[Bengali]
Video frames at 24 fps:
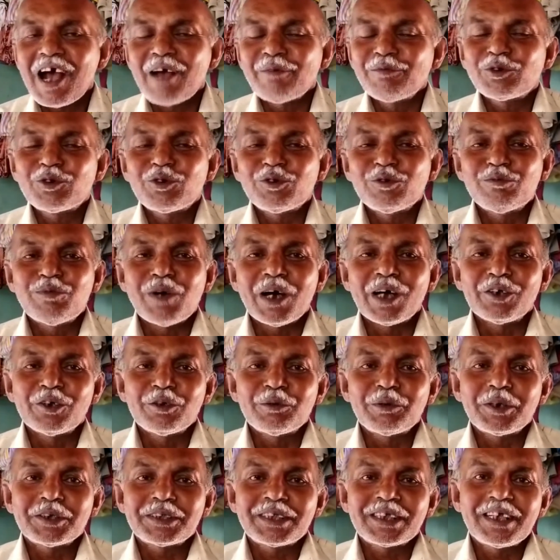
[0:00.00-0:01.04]
আমি খুব
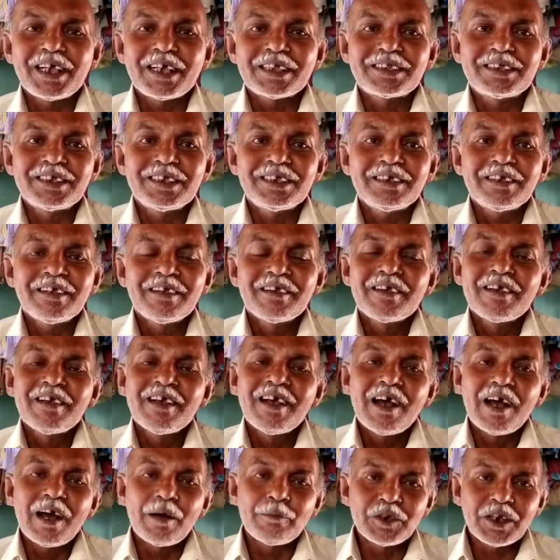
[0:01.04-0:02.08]
ভালোবাসায় আছি
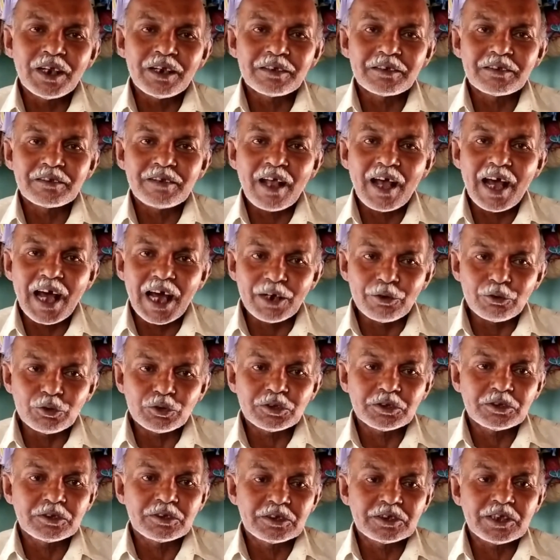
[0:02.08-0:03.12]
আমি আরও
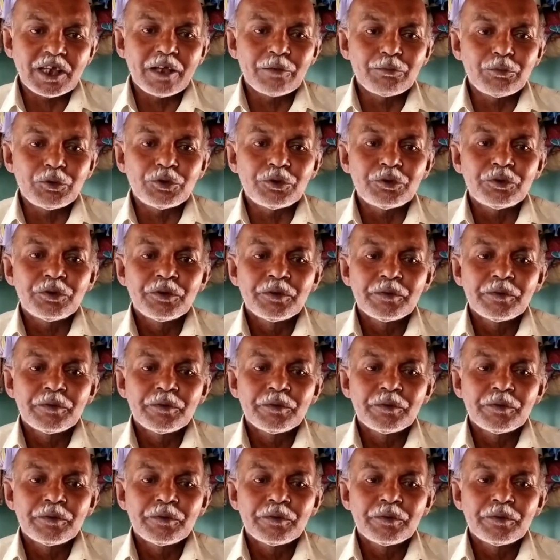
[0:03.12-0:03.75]
চাইবো